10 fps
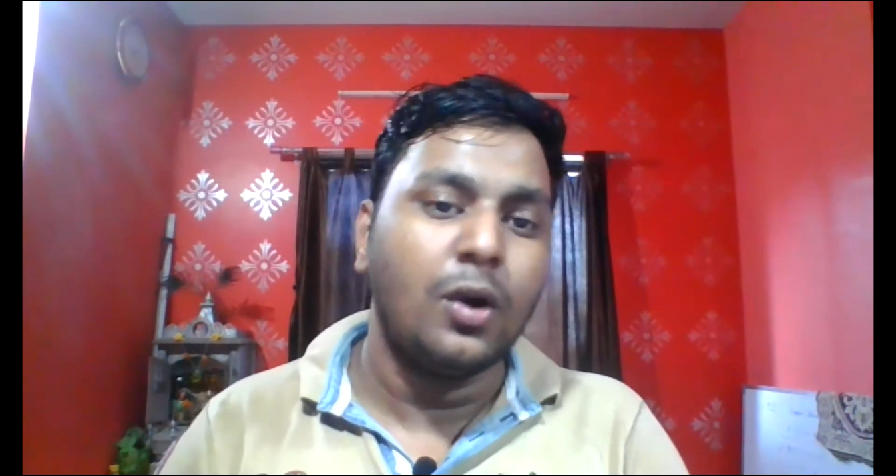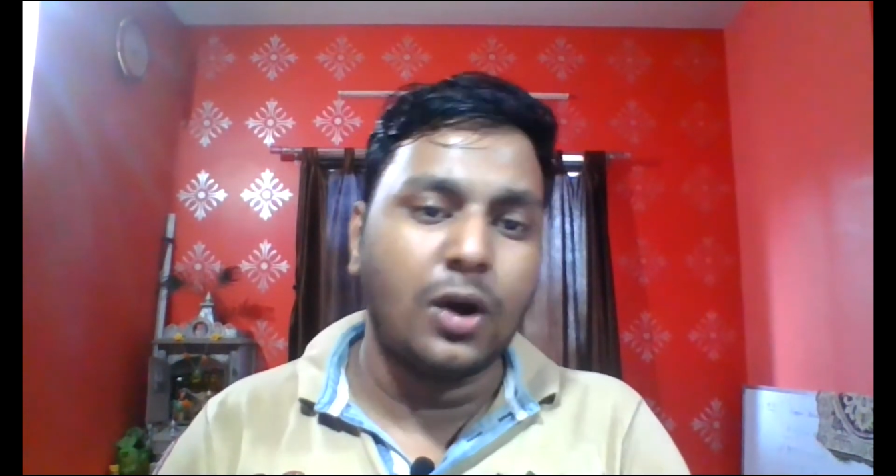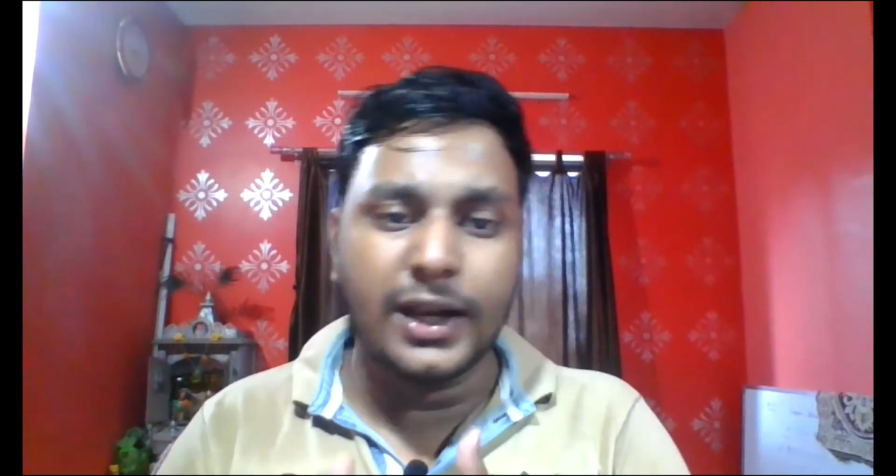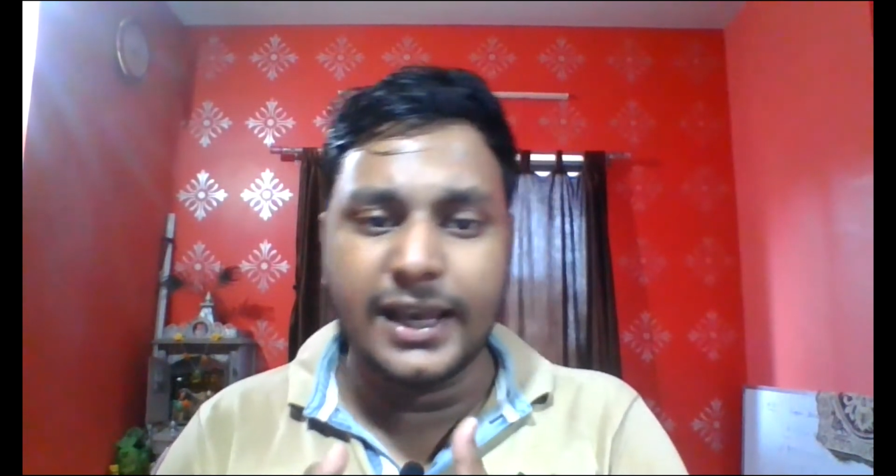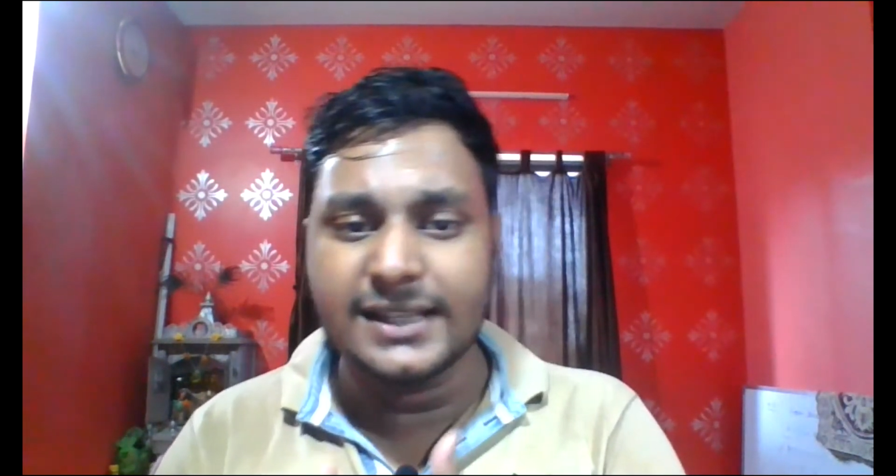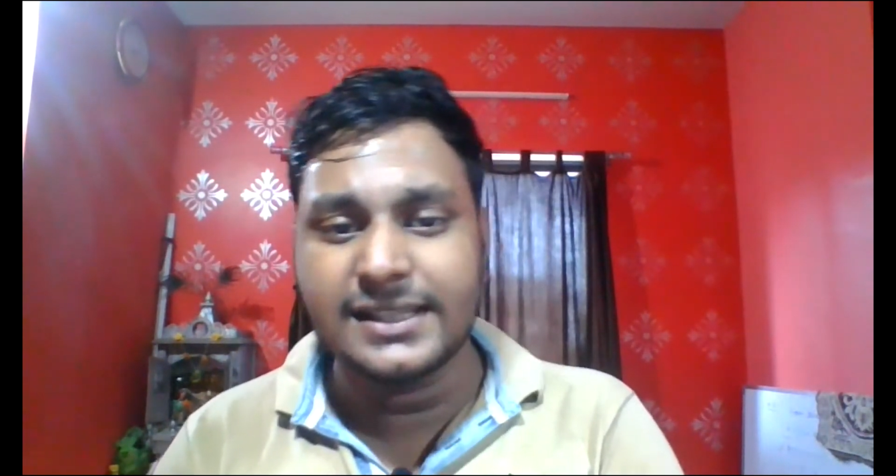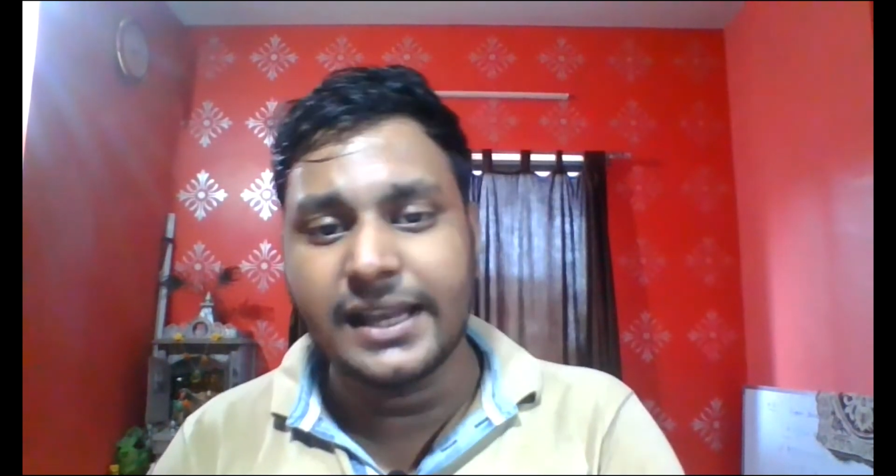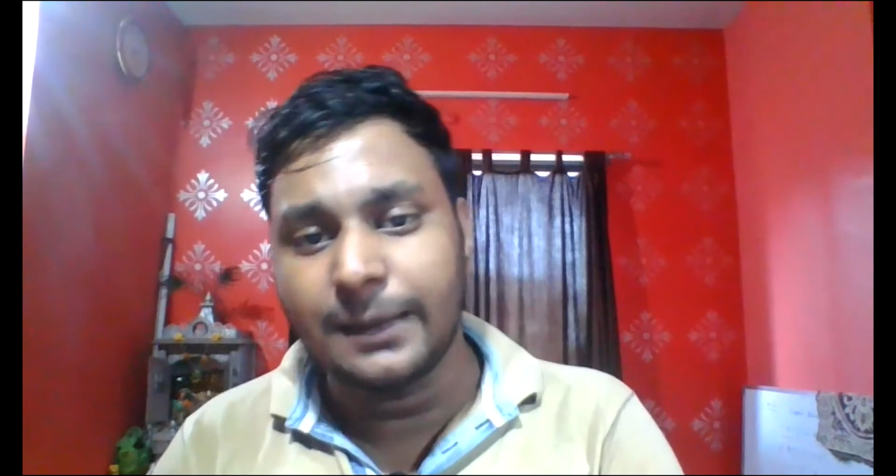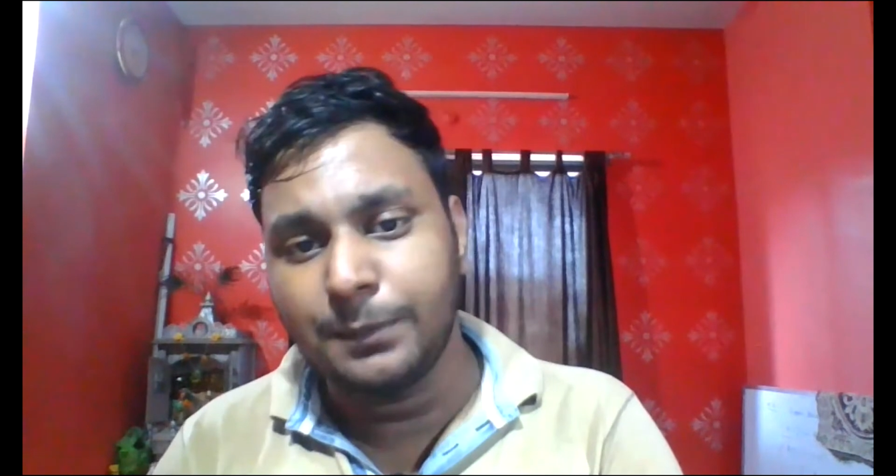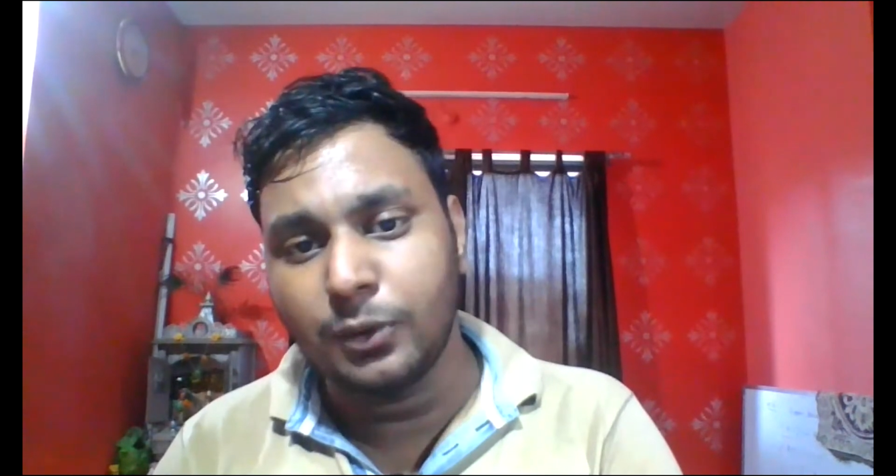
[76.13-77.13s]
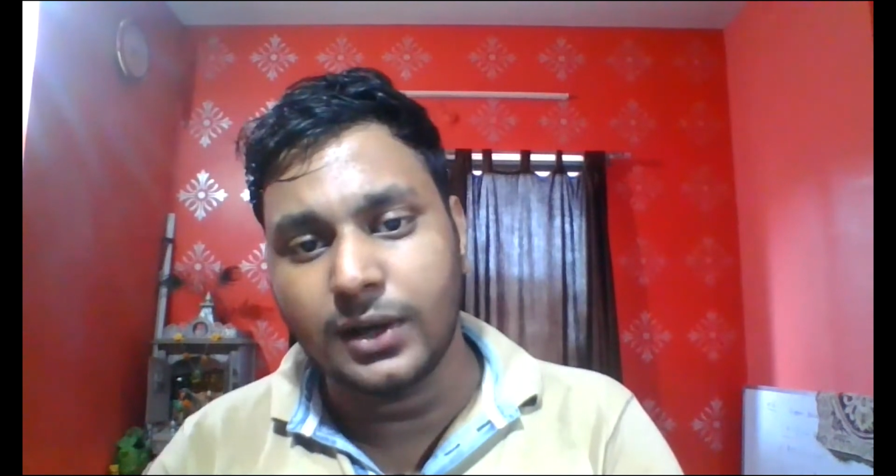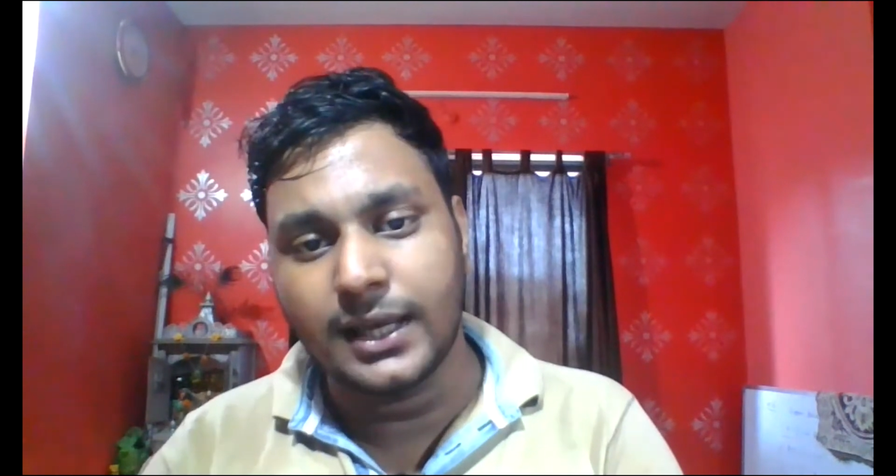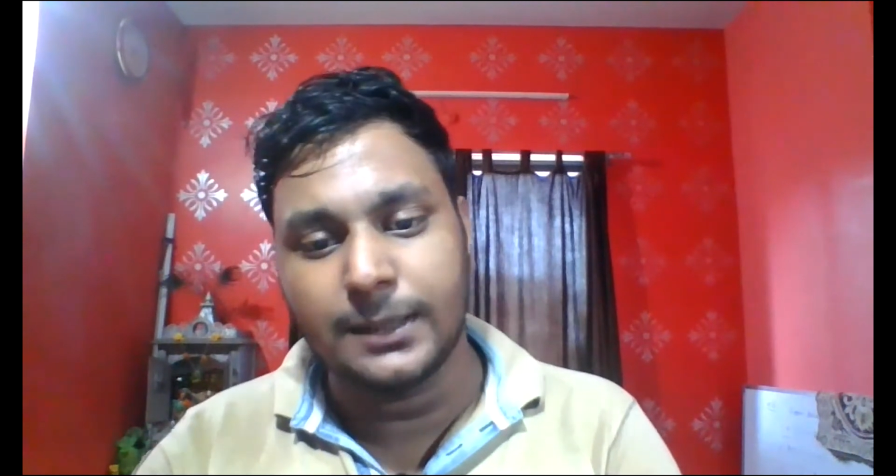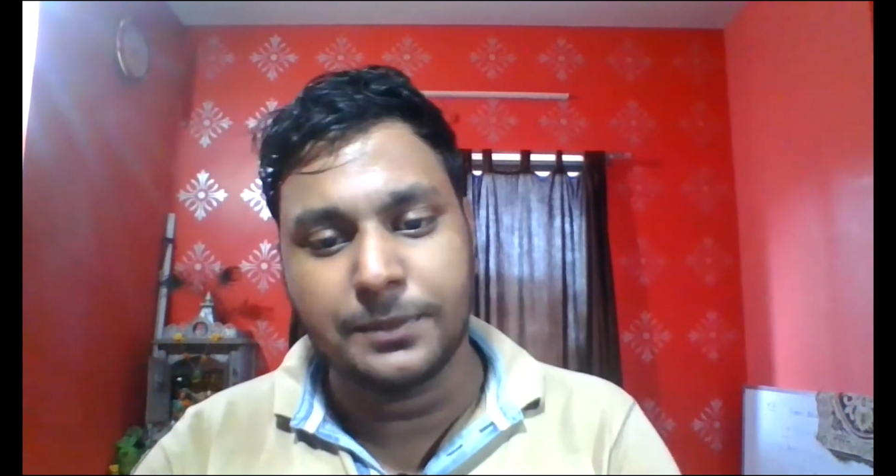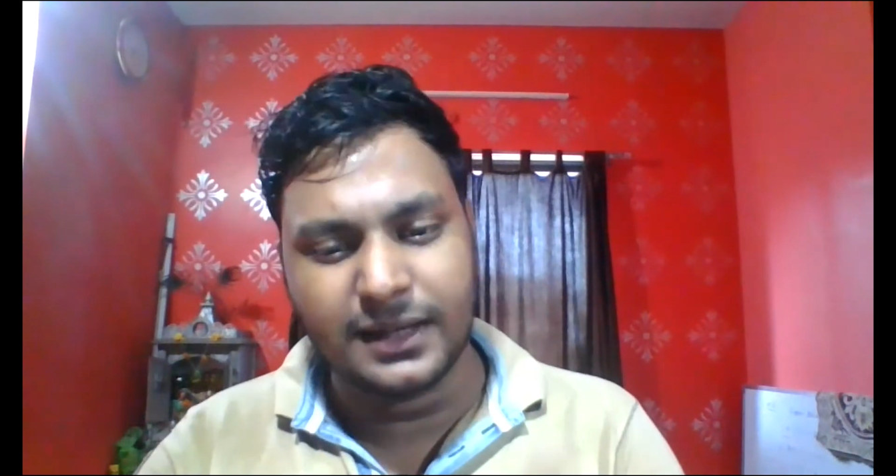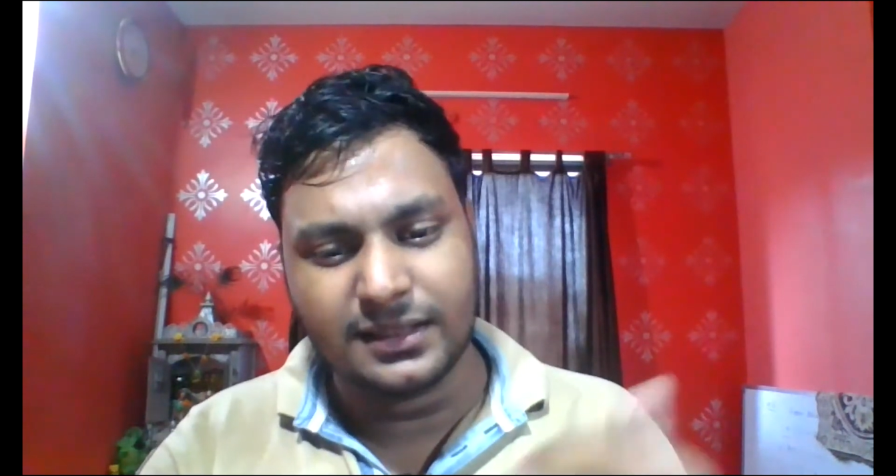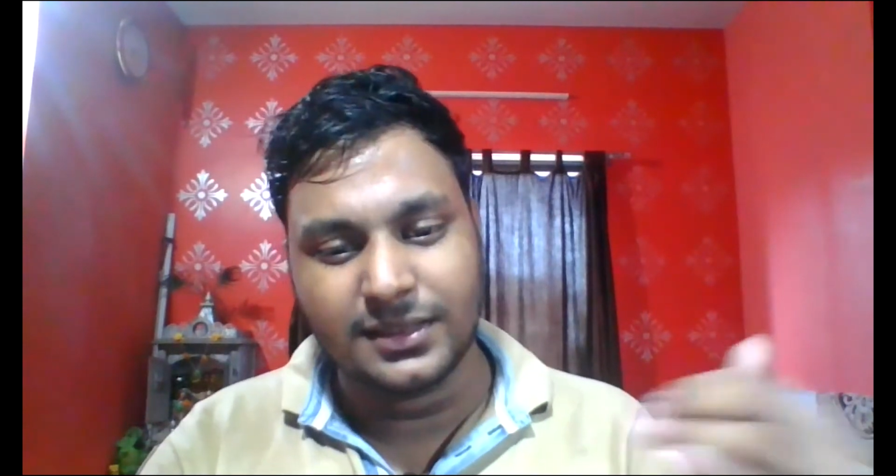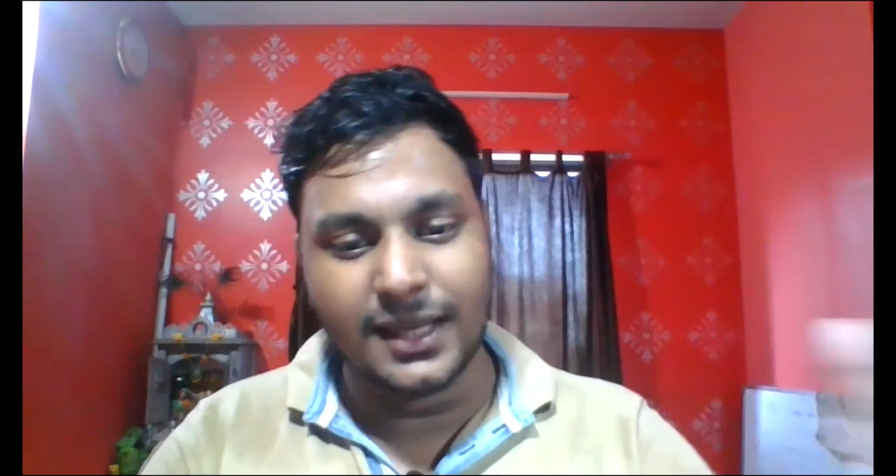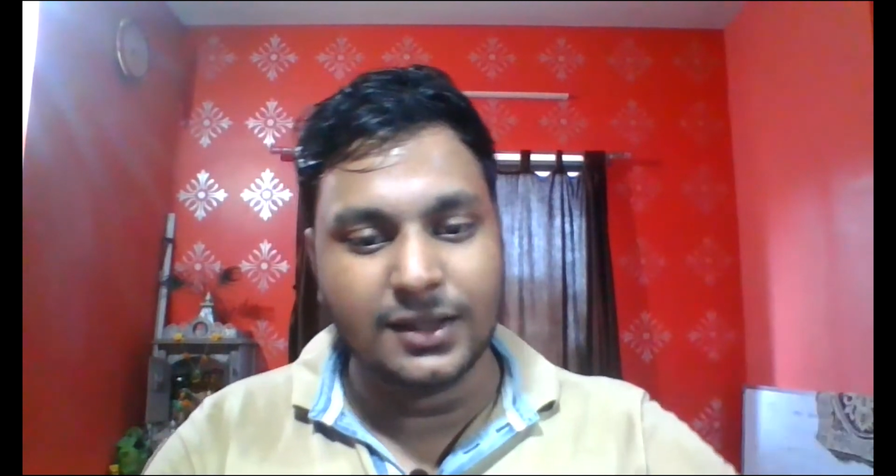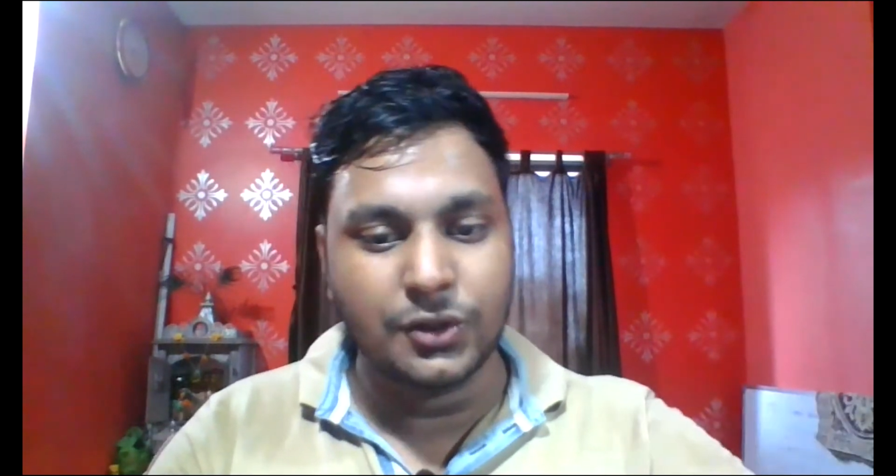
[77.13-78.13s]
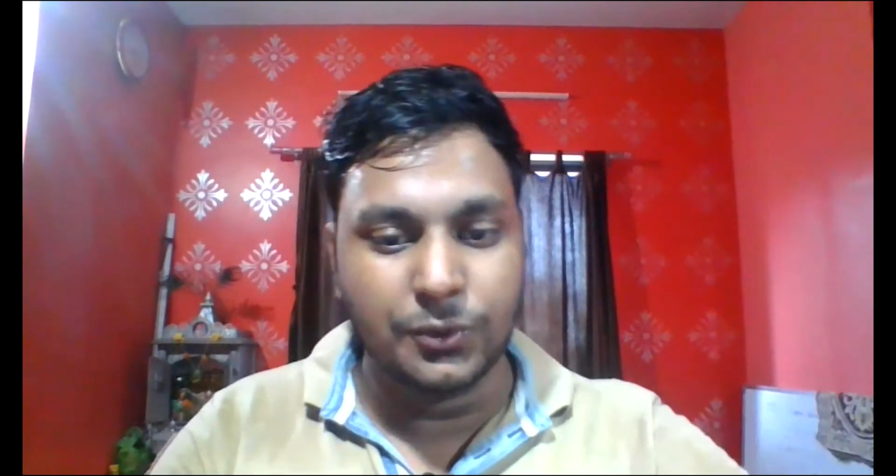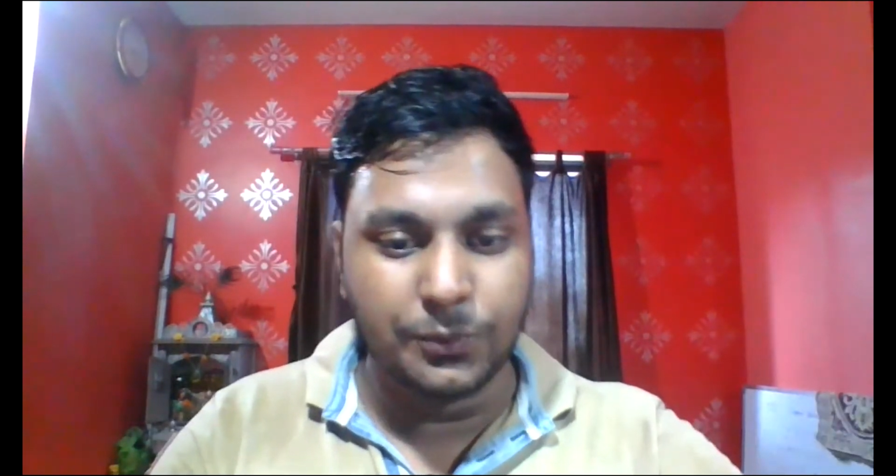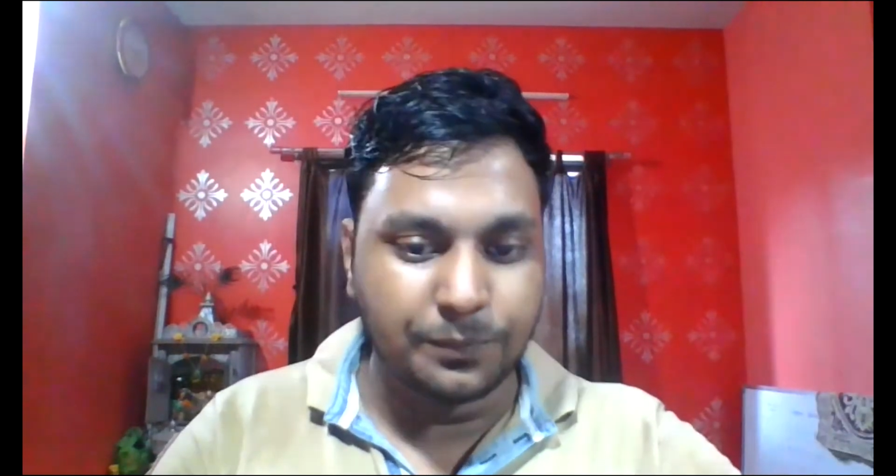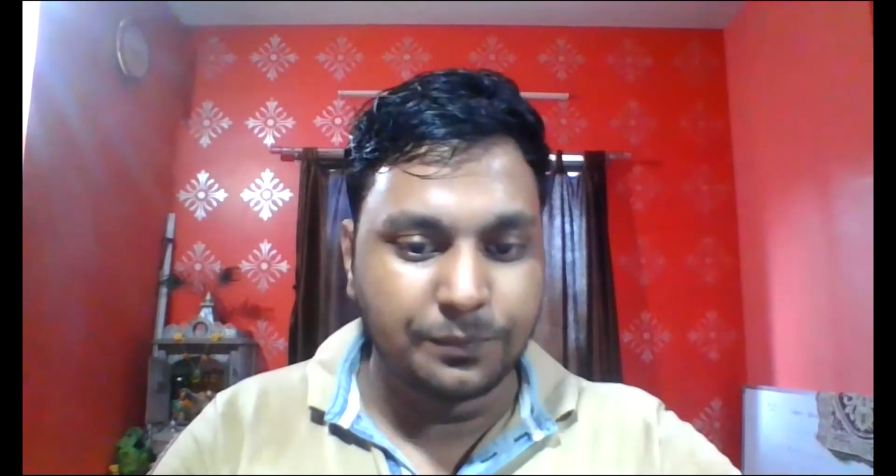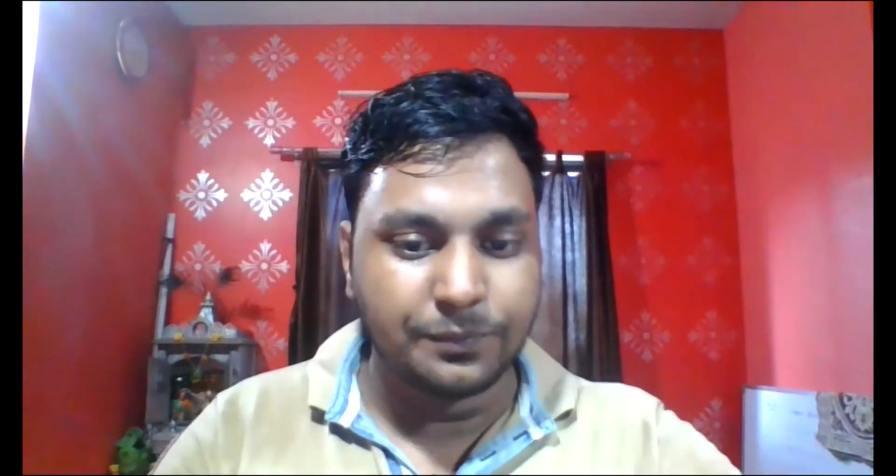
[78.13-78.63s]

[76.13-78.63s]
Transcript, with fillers: और ऐसे आप लोग को हेल्प करें थैंक यू